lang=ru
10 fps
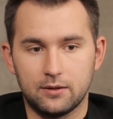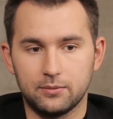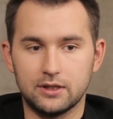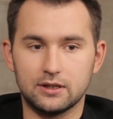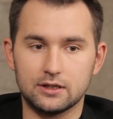И
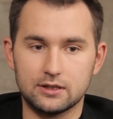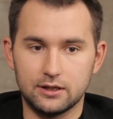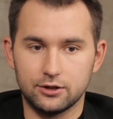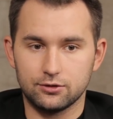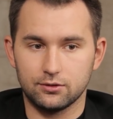мы не
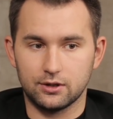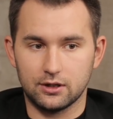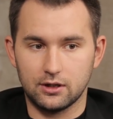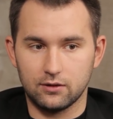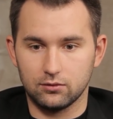нашли еще ни
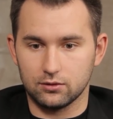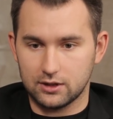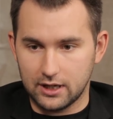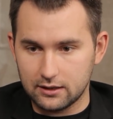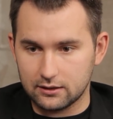одного
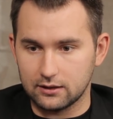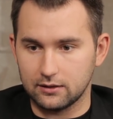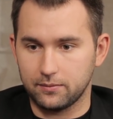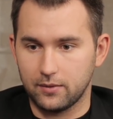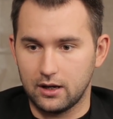
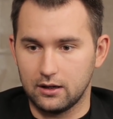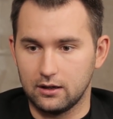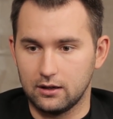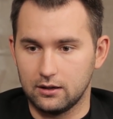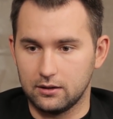тренинга,
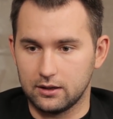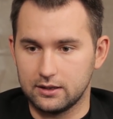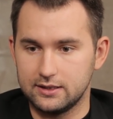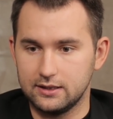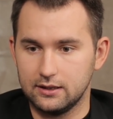а,
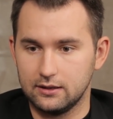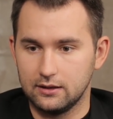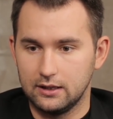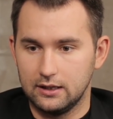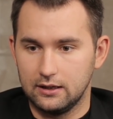
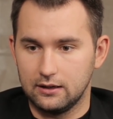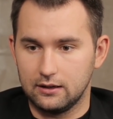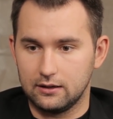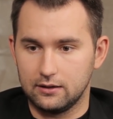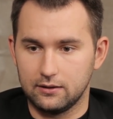где
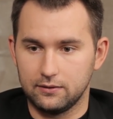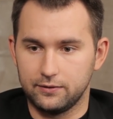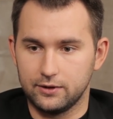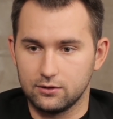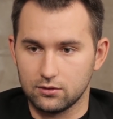а,
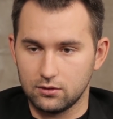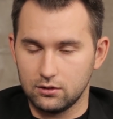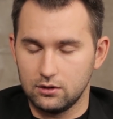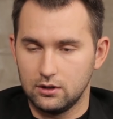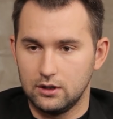в
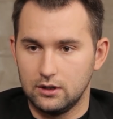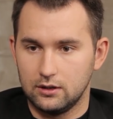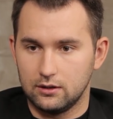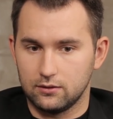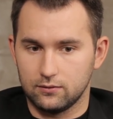ядро,
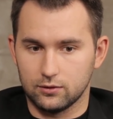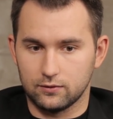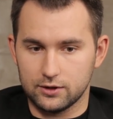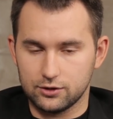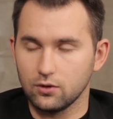
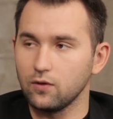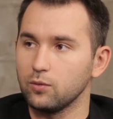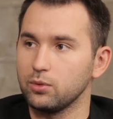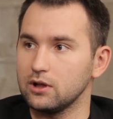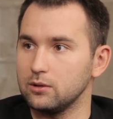вот в
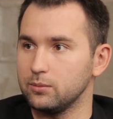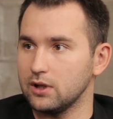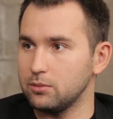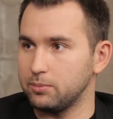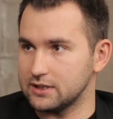основу было,
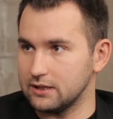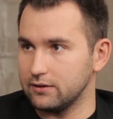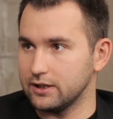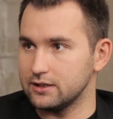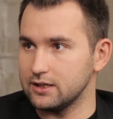была бы
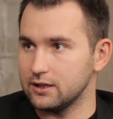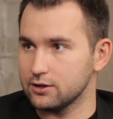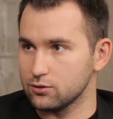поставлена идея